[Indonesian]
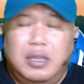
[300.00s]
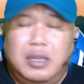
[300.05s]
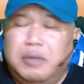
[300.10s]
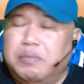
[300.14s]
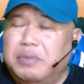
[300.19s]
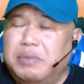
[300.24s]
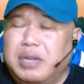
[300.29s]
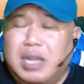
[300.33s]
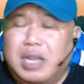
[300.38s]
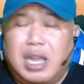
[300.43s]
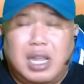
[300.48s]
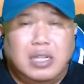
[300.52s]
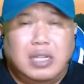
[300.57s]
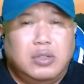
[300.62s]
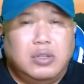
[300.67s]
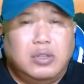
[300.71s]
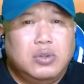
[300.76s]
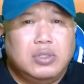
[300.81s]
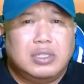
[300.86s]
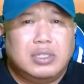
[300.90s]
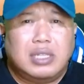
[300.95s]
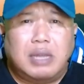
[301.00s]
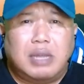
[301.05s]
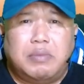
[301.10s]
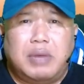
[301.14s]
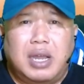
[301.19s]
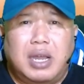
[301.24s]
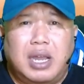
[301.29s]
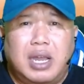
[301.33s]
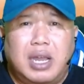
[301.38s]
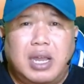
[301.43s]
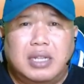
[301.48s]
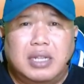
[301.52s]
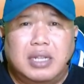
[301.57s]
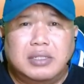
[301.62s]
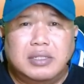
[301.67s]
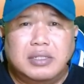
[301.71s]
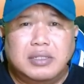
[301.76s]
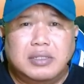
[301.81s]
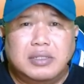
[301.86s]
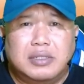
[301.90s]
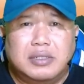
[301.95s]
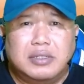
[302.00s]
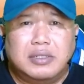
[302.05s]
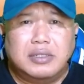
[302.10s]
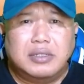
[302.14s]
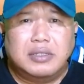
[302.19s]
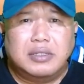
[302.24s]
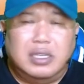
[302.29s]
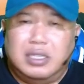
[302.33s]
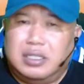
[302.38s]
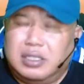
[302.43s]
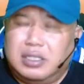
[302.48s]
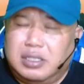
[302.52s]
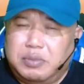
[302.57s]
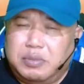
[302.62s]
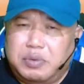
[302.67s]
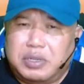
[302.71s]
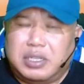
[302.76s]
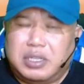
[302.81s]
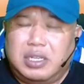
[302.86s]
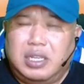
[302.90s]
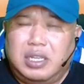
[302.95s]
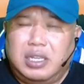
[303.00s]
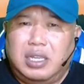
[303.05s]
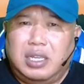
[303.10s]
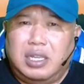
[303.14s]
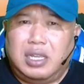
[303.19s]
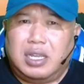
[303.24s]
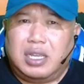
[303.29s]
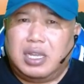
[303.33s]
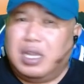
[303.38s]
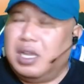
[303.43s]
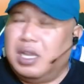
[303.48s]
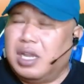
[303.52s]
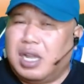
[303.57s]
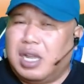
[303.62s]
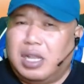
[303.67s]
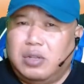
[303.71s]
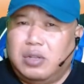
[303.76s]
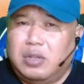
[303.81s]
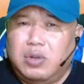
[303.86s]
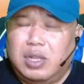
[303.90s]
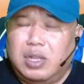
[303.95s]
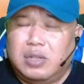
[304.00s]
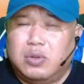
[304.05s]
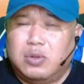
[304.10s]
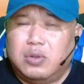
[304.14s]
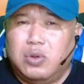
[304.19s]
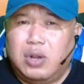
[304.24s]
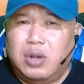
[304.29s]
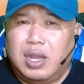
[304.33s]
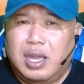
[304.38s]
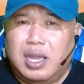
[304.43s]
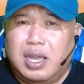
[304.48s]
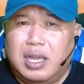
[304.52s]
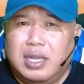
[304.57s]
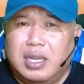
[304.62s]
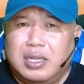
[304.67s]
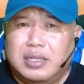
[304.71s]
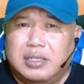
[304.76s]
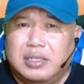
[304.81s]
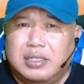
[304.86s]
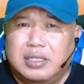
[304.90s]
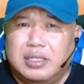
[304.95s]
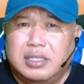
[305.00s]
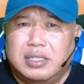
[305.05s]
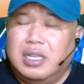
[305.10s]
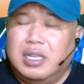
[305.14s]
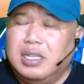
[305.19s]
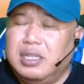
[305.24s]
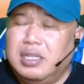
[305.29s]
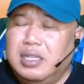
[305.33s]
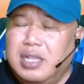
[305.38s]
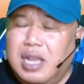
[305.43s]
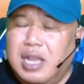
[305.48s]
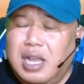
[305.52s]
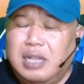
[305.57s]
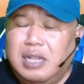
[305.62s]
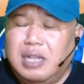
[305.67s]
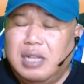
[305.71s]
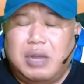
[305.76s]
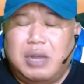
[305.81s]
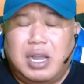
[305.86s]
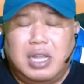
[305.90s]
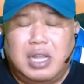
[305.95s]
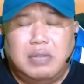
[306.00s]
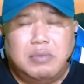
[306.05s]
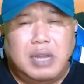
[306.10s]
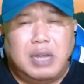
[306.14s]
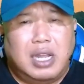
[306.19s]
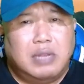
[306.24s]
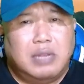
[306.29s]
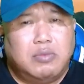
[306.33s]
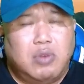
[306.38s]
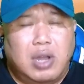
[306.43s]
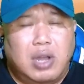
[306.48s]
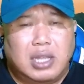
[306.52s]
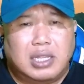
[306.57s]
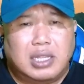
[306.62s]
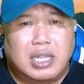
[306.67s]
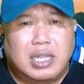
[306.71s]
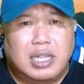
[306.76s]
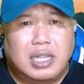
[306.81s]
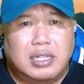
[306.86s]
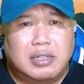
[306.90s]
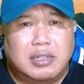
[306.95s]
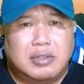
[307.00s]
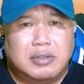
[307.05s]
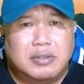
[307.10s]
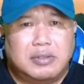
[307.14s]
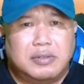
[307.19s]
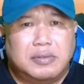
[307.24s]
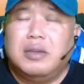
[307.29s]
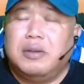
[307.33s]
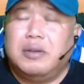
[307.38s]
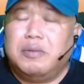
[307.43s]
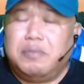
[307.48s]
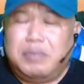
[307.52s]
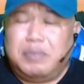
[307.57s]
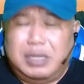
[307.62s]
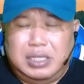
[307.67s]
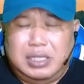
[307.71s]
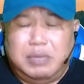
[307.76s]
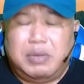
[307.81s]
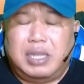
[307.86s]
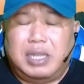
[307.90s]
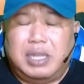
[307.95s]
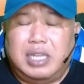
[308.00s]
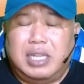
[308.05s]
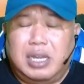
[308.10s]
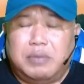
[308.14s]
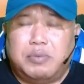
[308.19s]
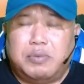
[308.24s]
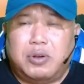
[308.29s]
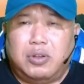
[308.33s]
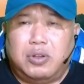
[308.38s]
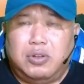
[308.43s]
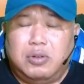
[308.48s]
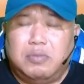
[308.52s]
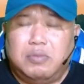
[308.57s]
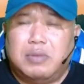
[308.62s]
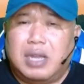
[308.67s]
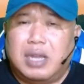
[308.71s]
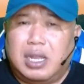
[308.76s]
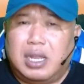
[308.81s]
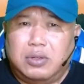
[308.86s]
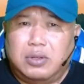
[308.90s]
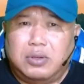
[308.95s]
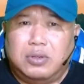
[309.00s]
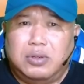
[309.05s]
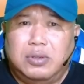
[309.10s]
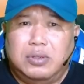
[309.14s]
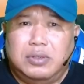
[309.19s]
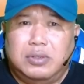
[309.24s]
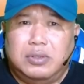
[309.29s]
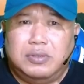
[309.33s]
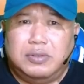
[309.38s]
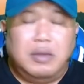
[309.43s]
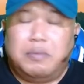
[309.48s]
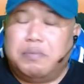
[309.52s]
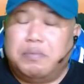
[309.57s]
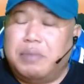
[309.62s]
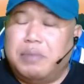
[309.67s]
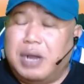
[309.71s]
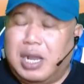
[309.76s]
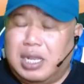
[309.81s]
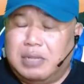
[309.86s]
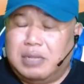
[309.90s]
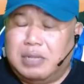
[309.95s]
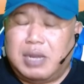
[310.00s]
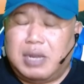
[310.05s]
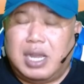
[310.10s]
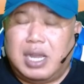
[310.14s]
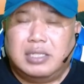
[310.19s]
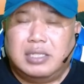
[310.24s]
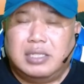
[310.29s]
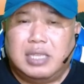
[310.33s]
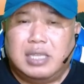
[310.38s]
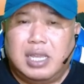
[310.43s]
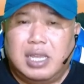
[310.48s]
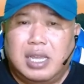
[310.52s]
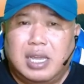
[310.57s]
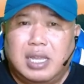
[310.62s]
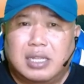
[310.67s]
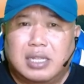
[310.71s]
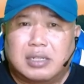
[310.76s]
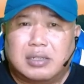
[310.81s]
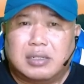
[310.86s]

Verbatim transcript: mengandung tambahan seperti kandungan gula dan bahan-bahan buatan, masih banyak produk mengandung bahan-bahan sehat